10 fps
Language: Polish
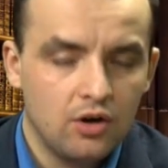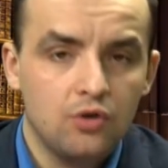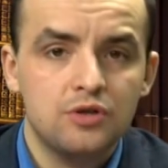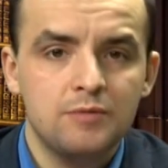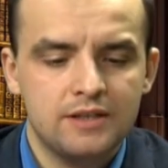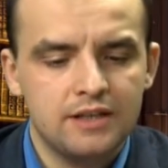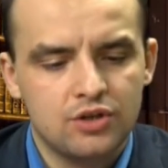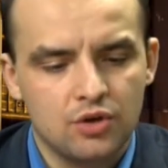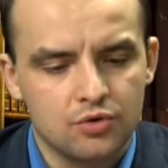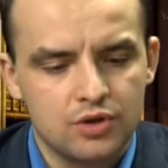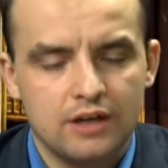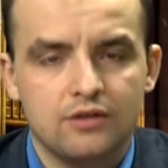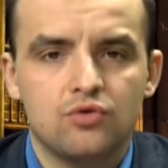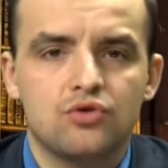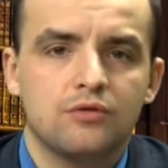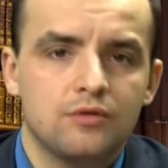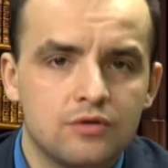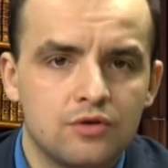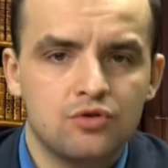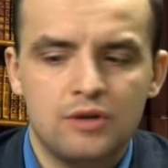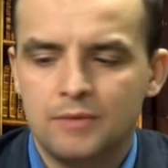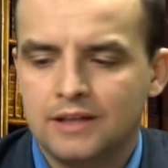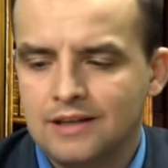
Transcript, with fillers: O czym jest ta książka? Już zdążyłem na